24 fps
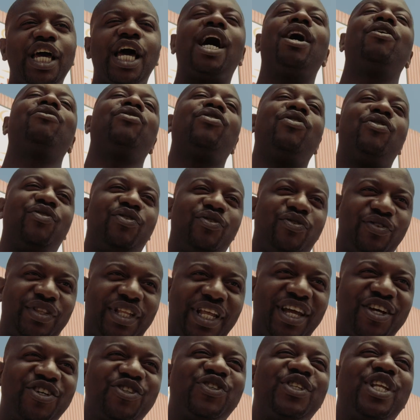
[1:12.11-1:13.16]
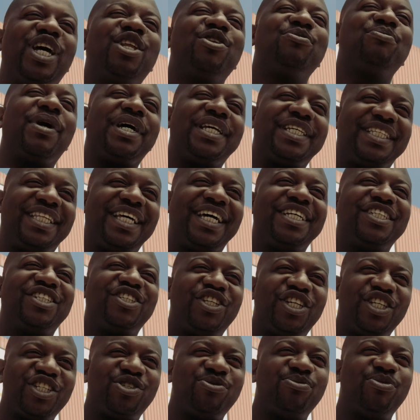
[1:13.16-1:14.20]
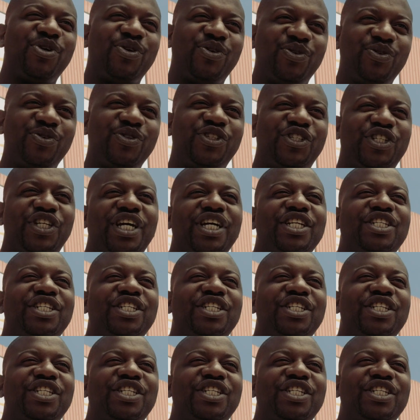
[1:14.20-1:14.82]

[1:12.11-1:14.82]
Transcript: A Volvo tem ajudado bastante nesse meu dia a